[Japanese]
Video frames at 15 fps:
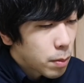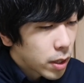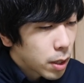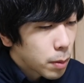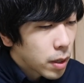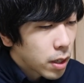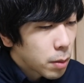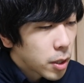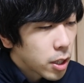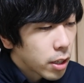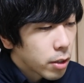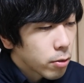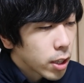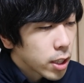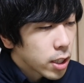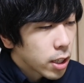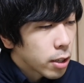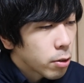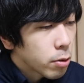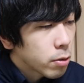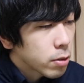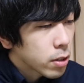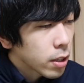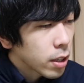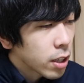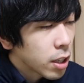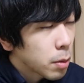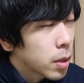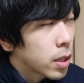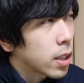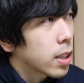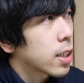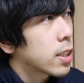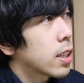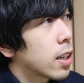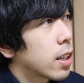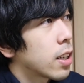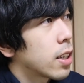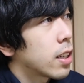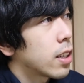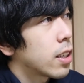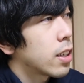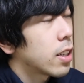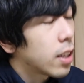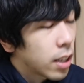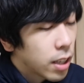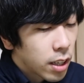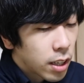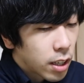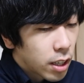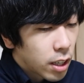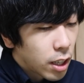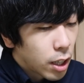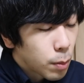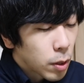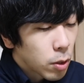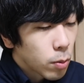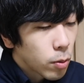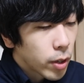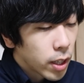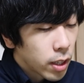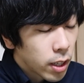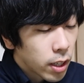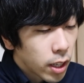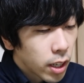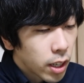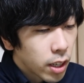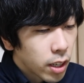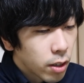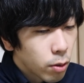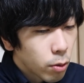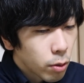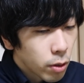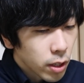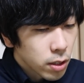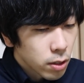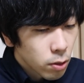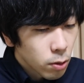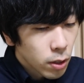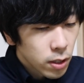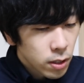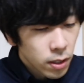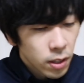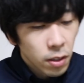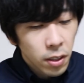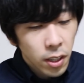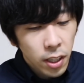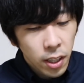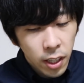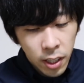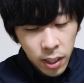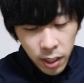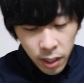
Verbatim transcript: またバカみたいに同じやり取りを続けてればいいだけさ今のも演技で俺はずっと気づいてるからな